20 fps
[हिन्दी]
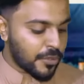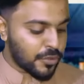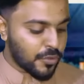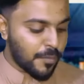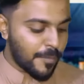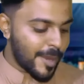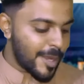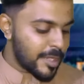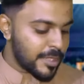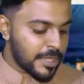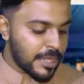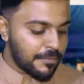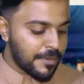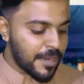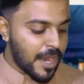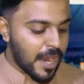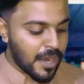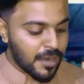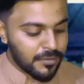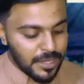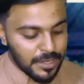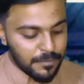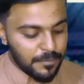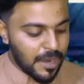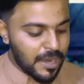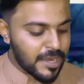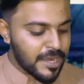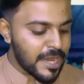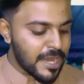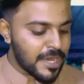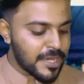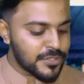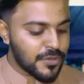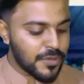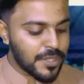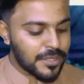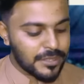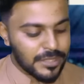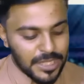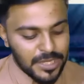तो भाई इधर भी हार्दिक पांड्या ने जो
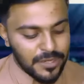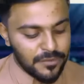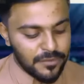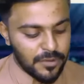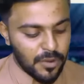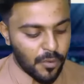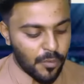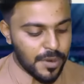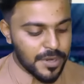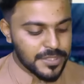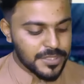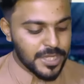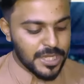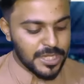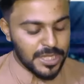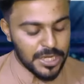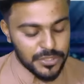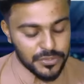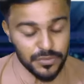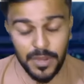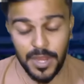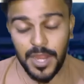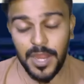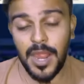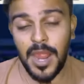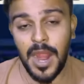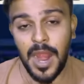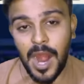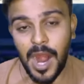है तीन ओवर्स के अंदर जो है